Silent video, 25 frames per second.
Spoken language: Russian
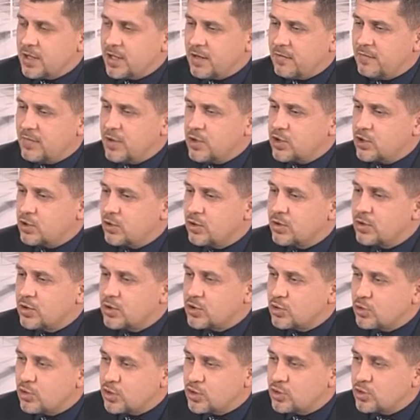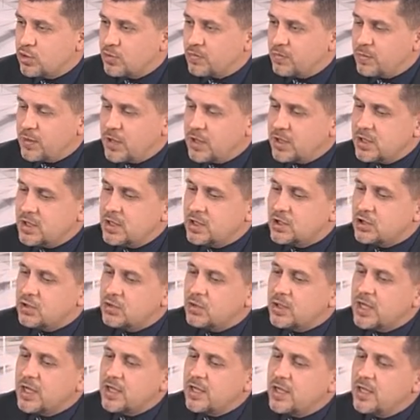главное, что, что ждет впереди,
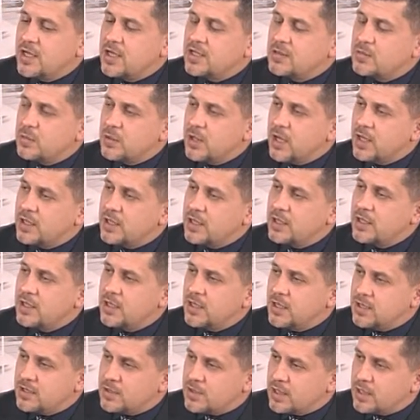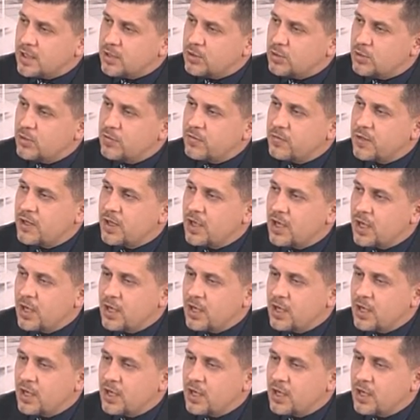что какие есть планы, какие есть заготовки,